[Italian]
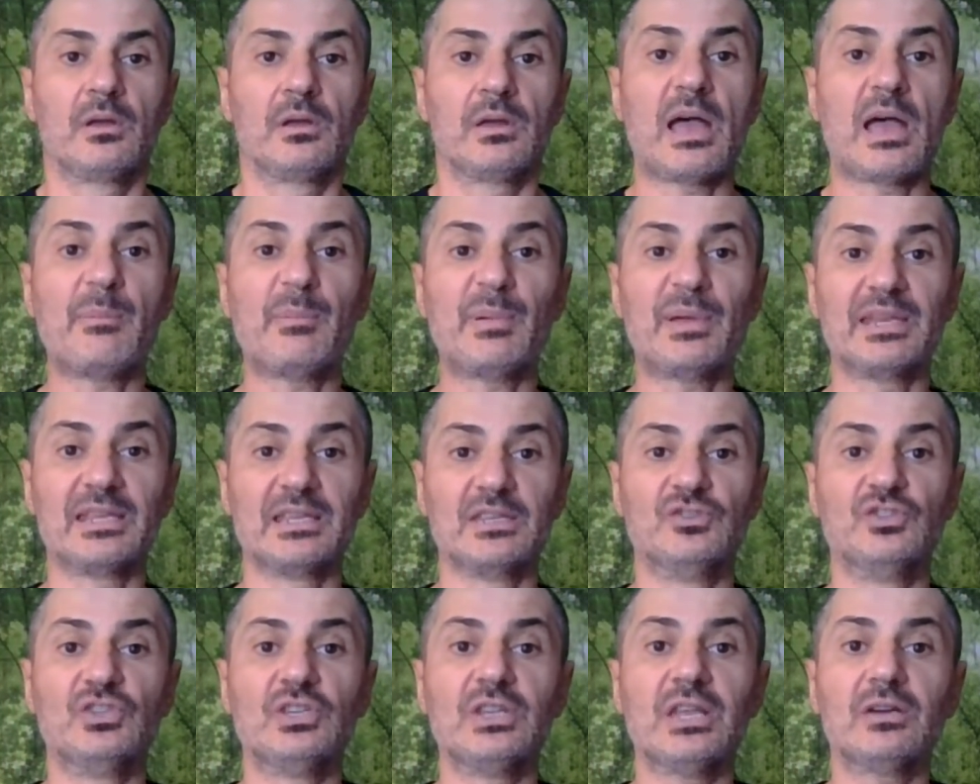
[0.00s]
A
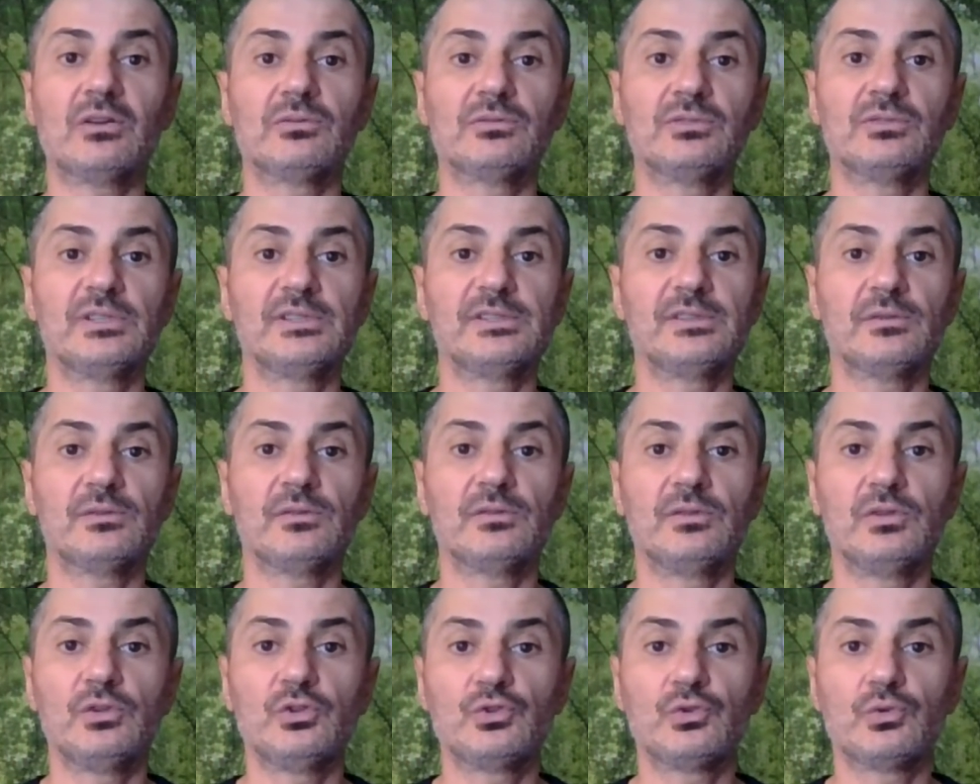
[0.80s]
Parigi la condizione
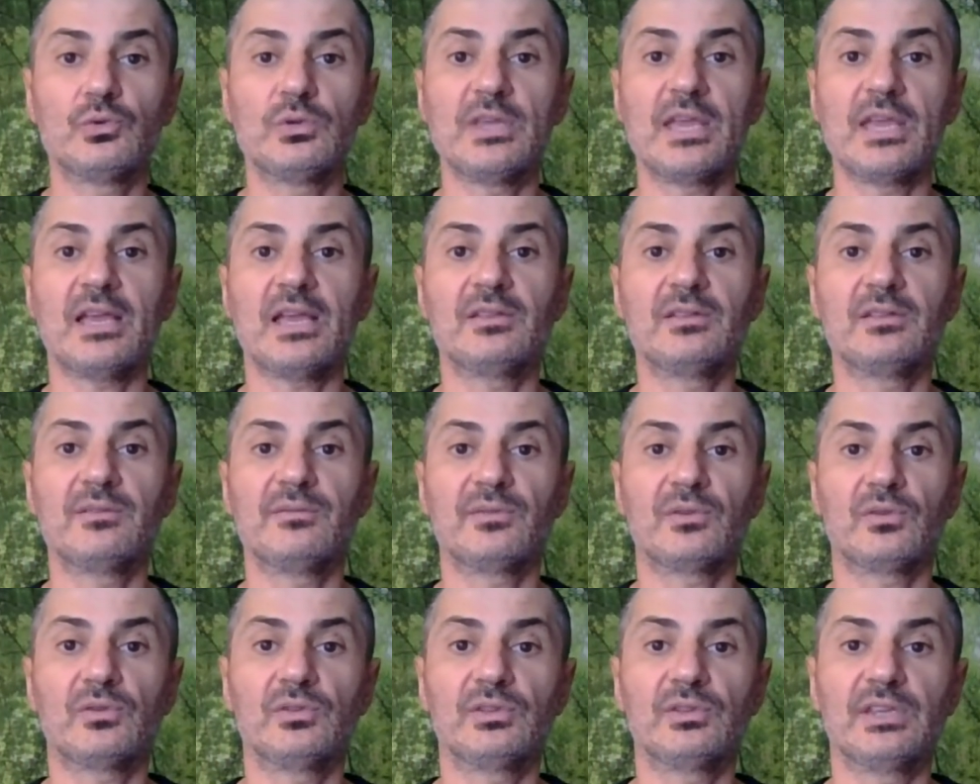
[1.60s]
di Julien di
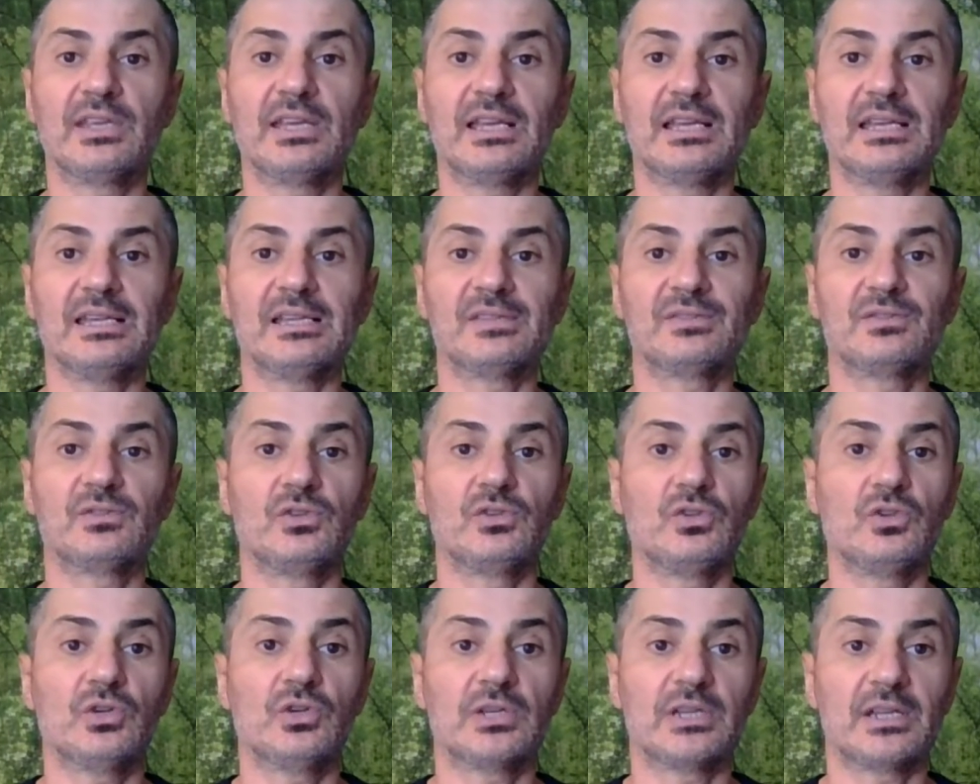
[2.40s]
fronte alla
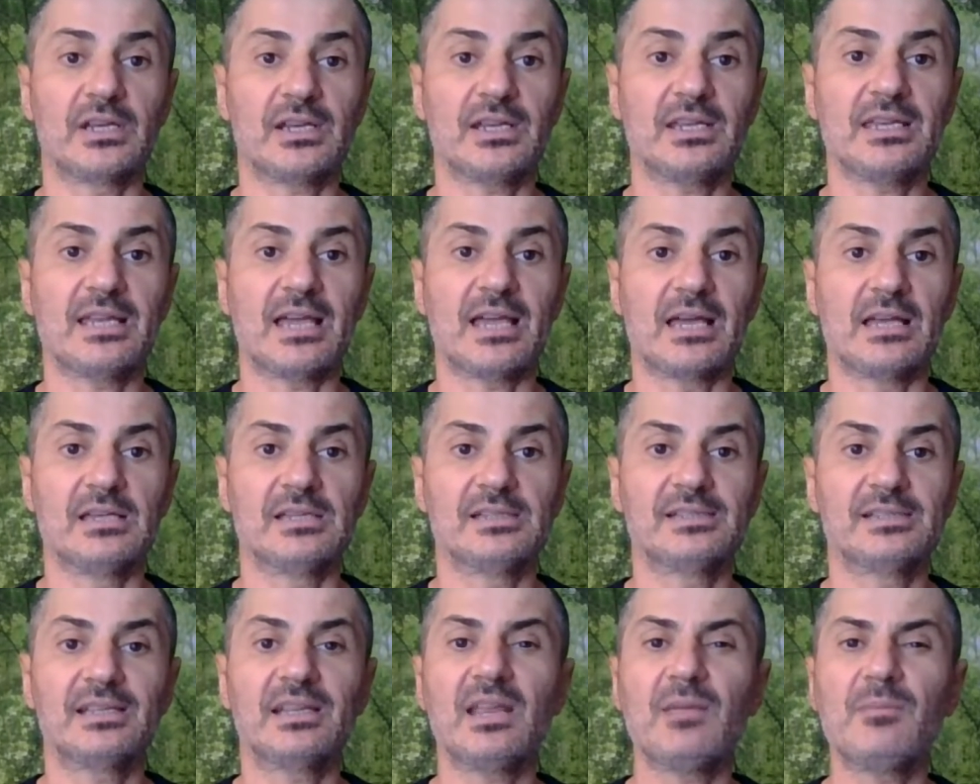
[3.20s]
signora Renal
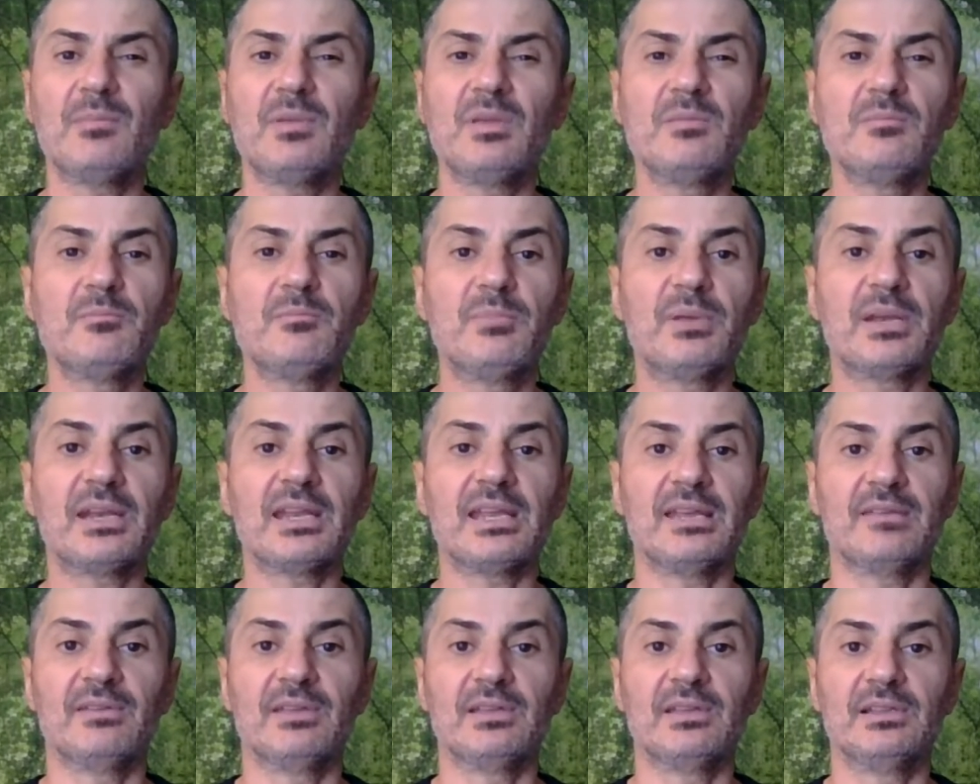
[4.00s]
sarebbe in
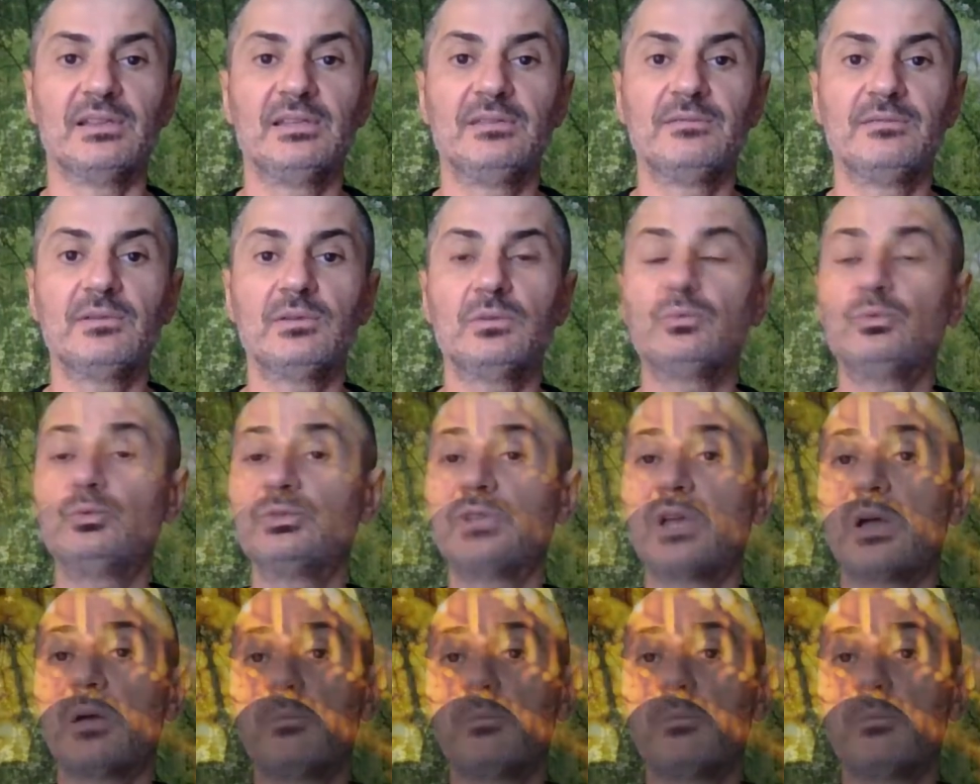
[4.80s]
breve divenuta